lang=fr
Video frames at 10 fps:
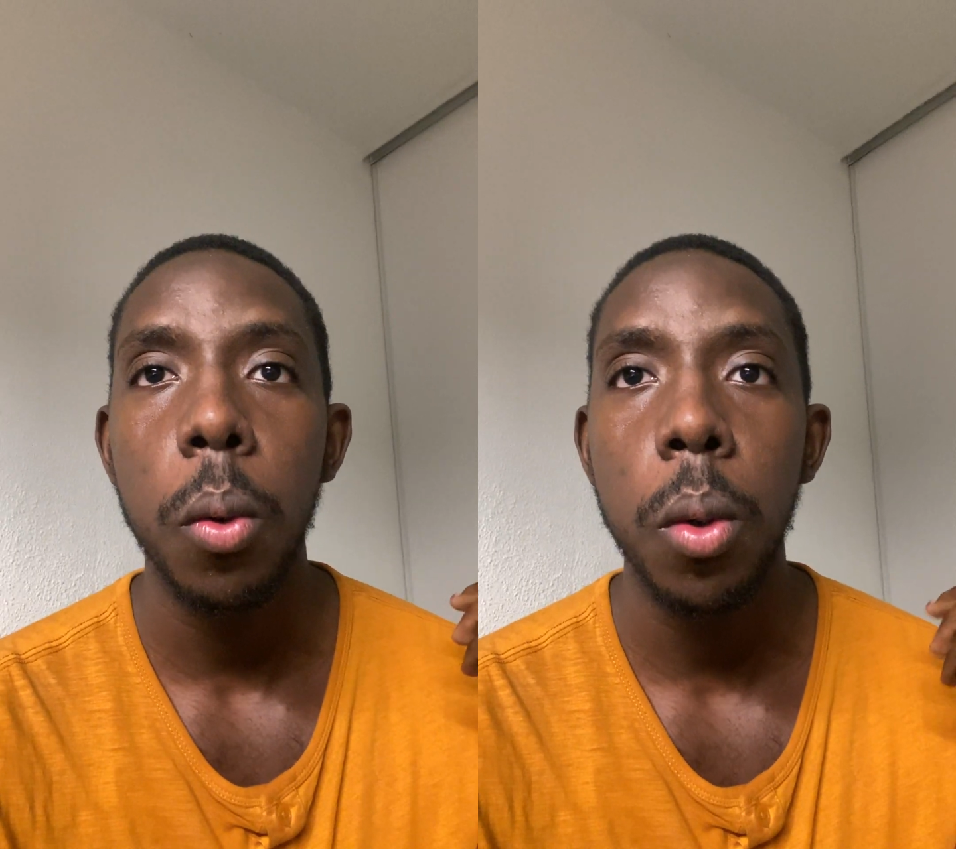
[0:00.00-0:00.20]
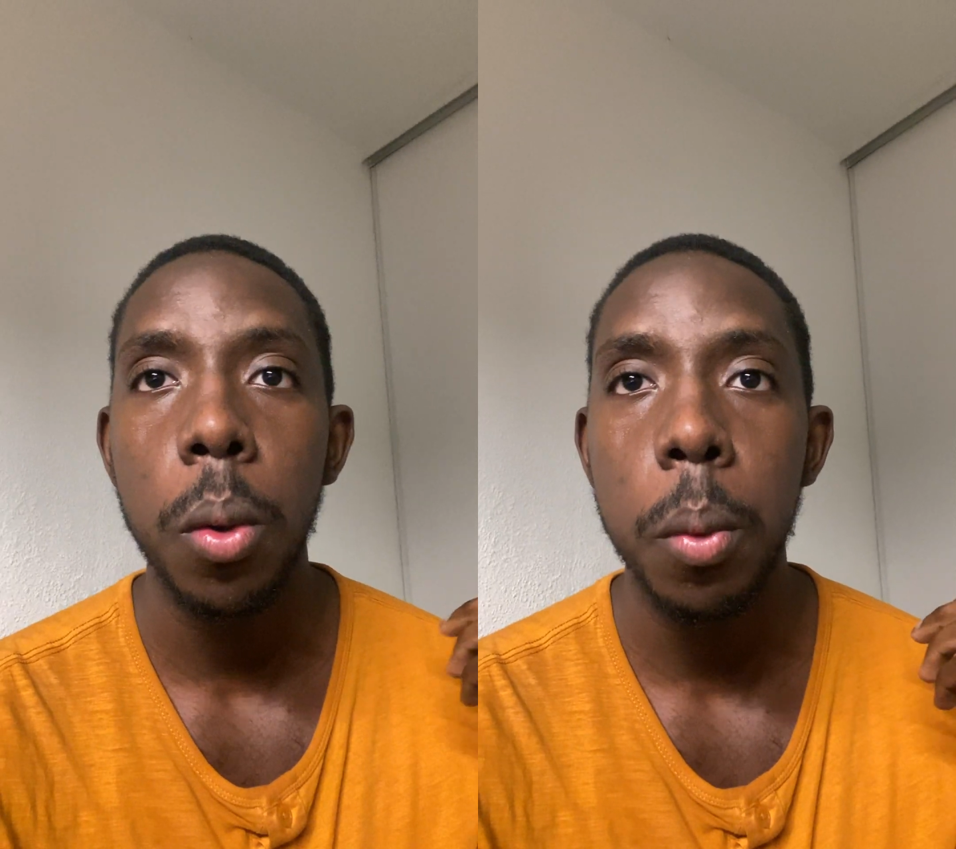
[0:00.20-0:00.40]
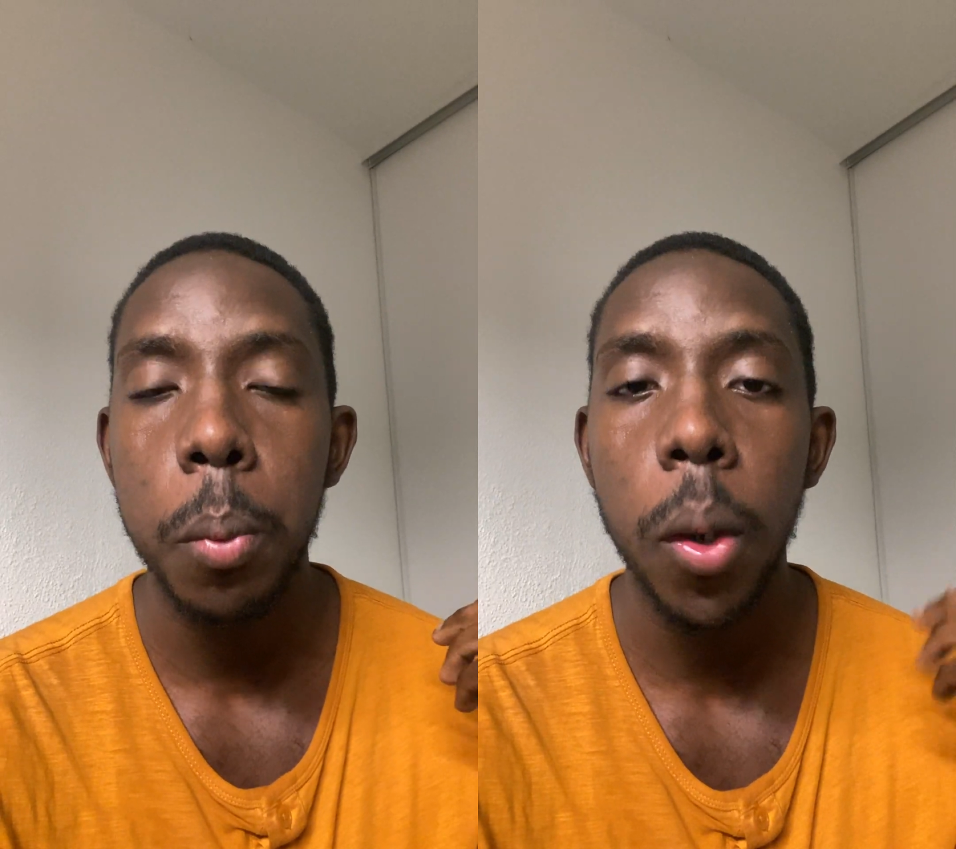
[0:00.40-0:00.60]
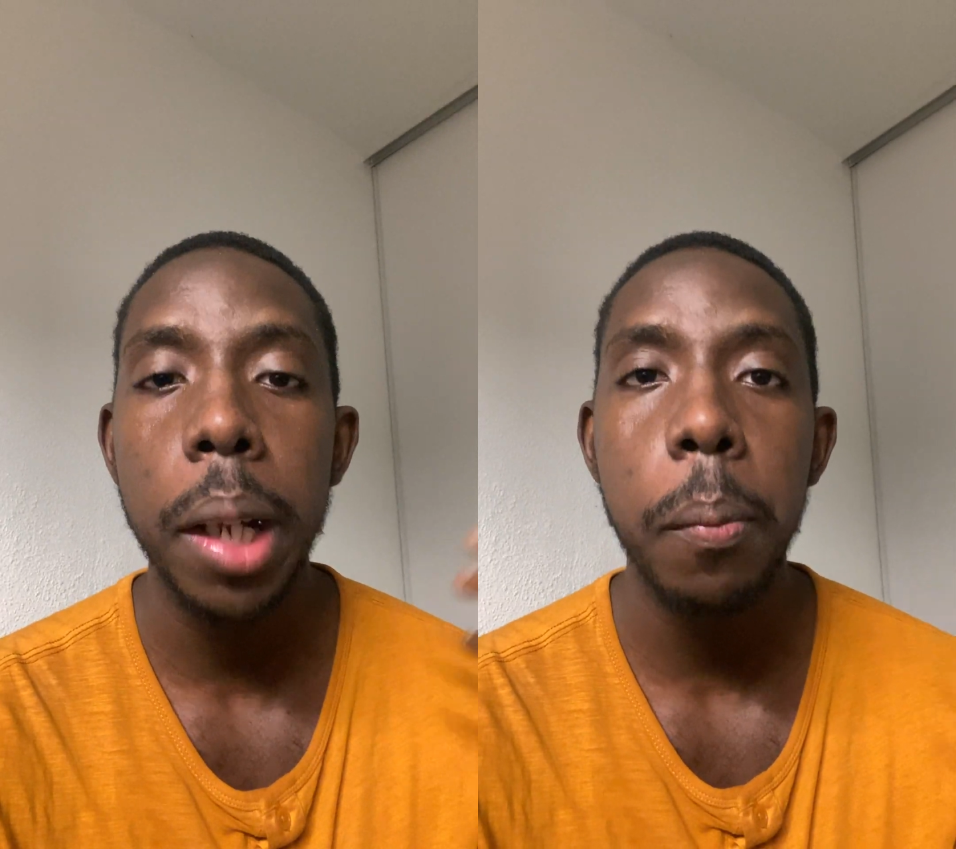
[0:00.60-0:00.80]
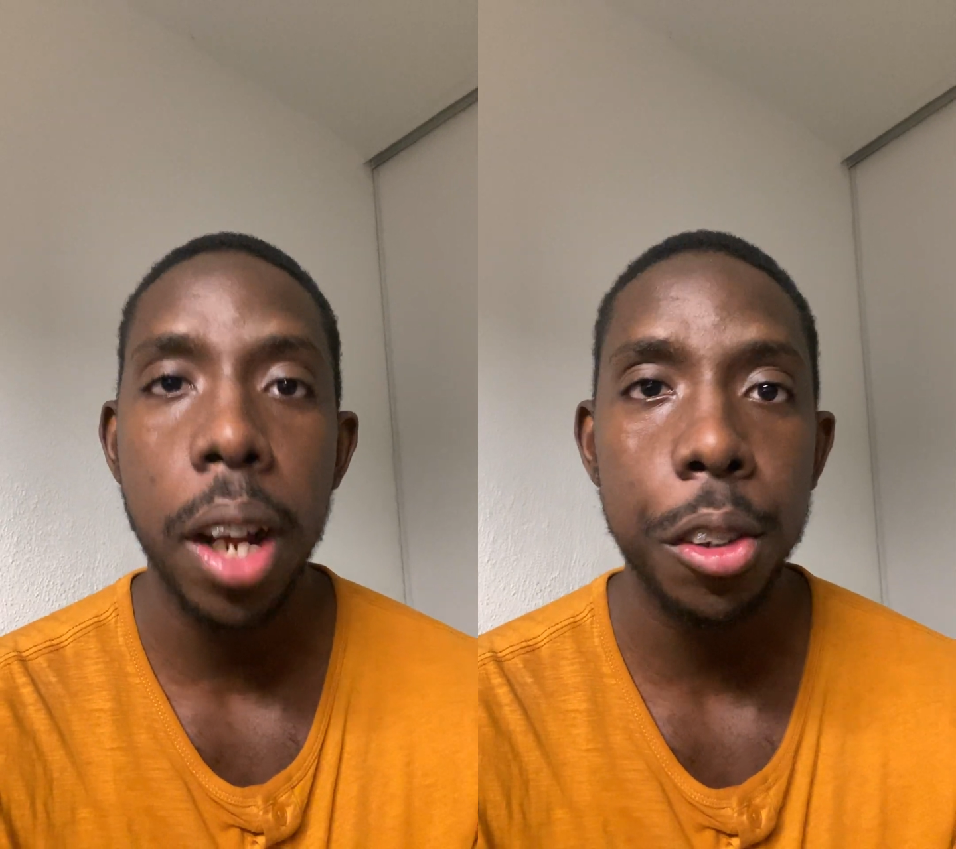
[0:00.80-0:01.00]
euh, pour
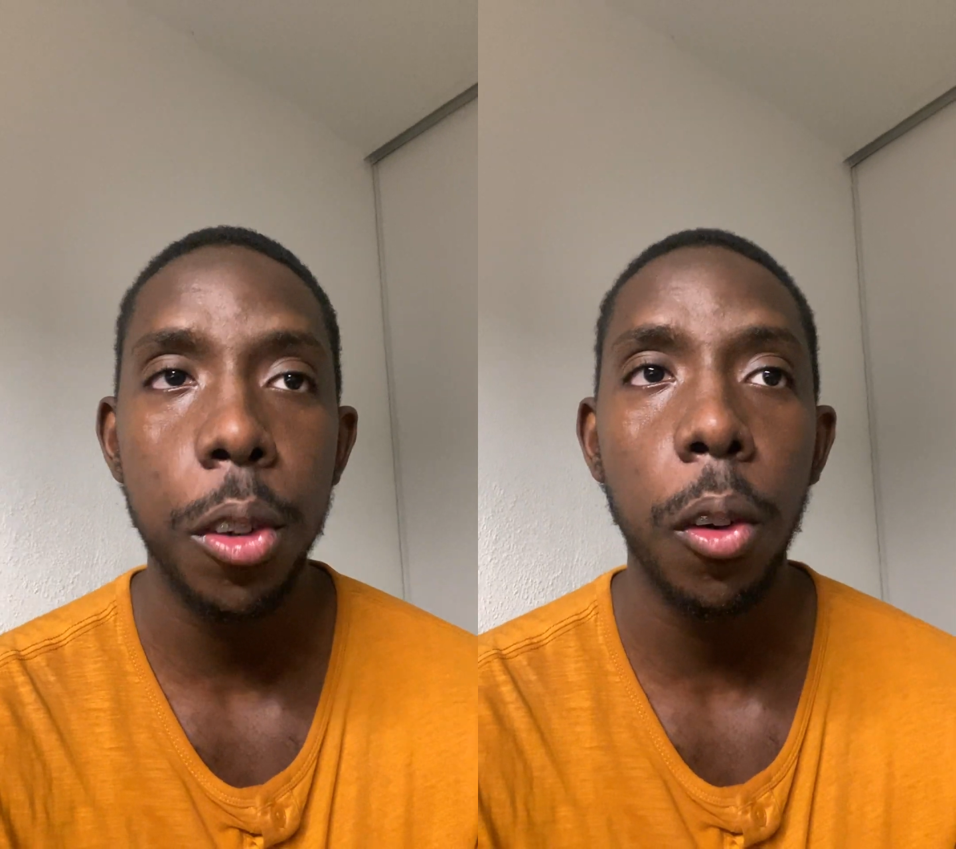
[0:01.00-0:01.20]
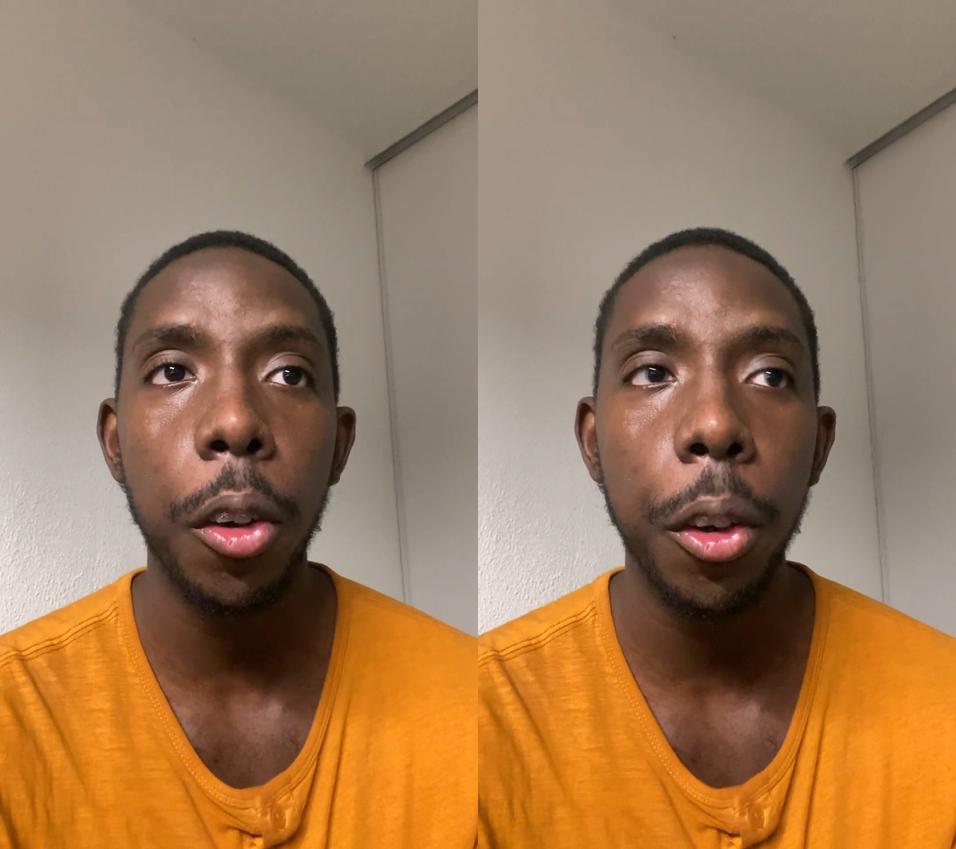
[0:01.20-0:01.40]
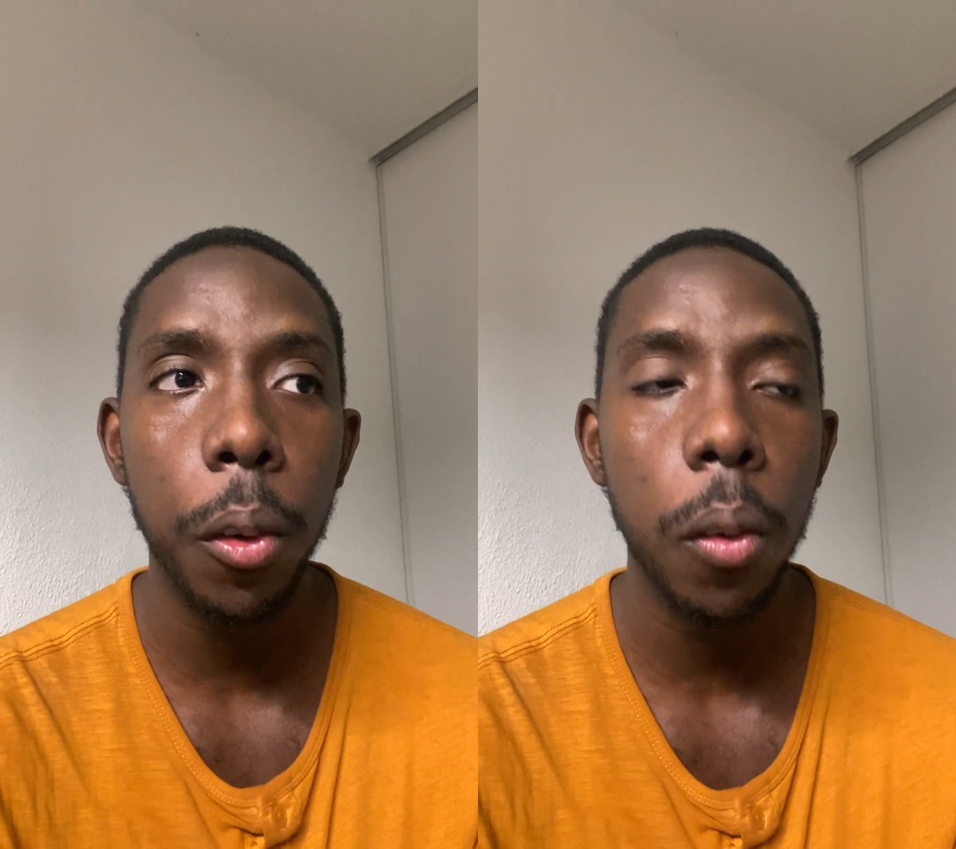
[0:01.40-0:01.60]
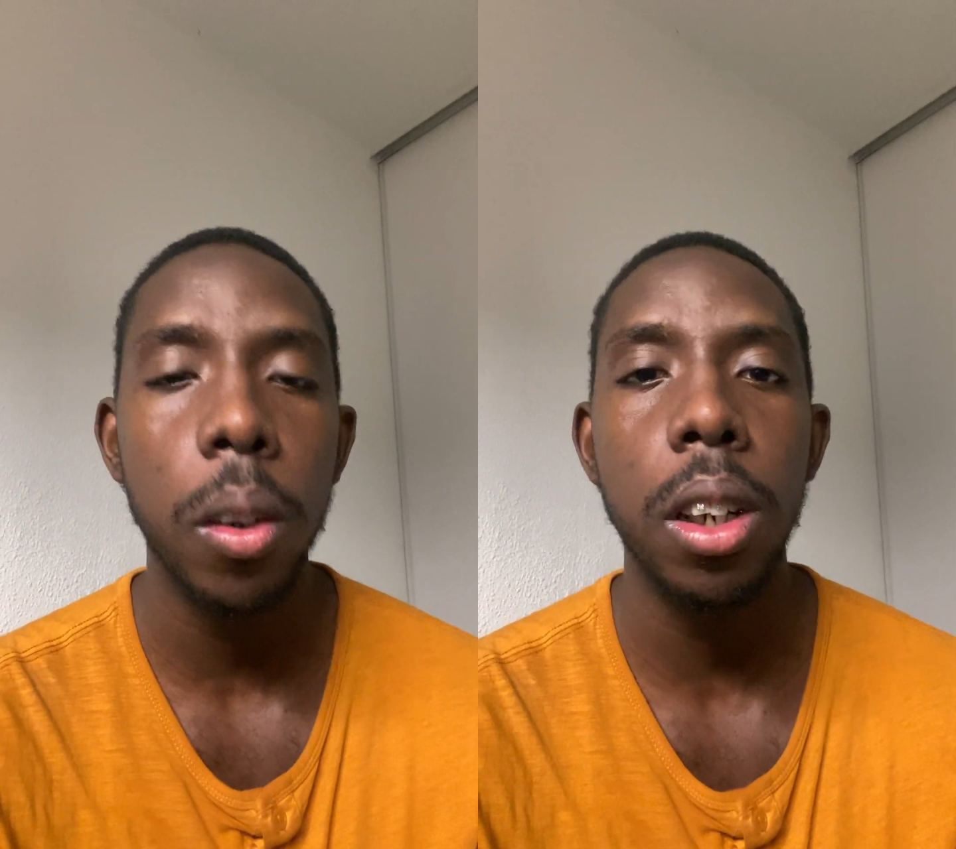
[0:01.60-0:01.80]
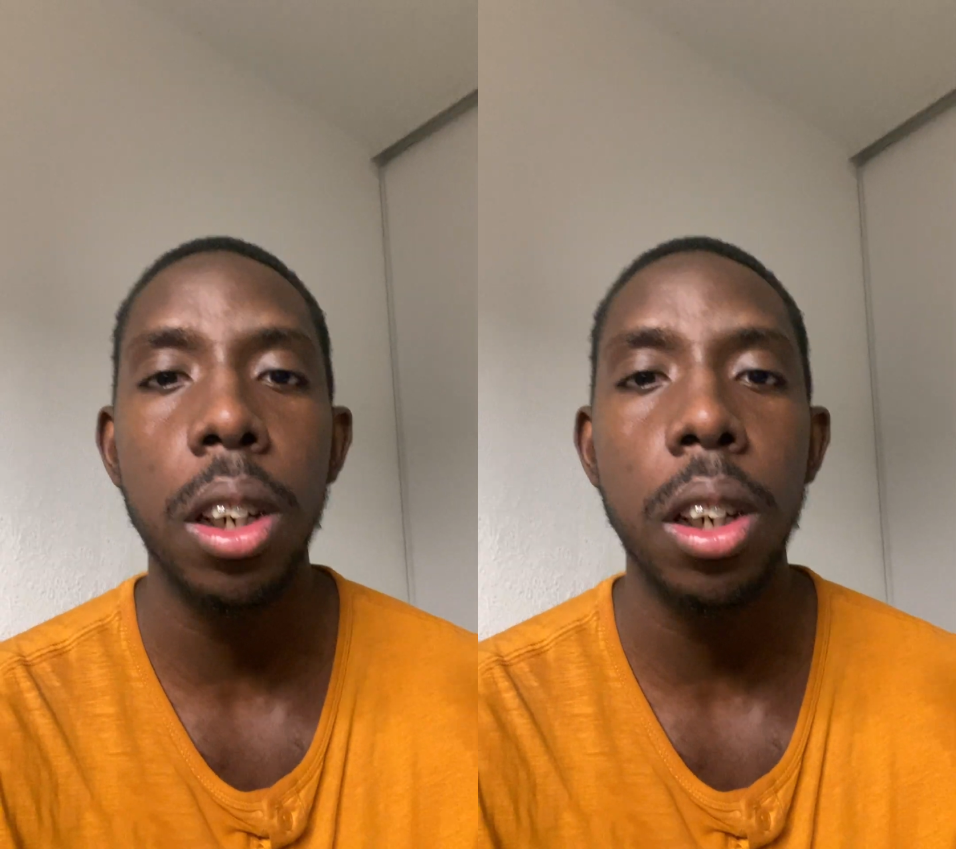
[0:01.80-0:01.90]
les patients qui ont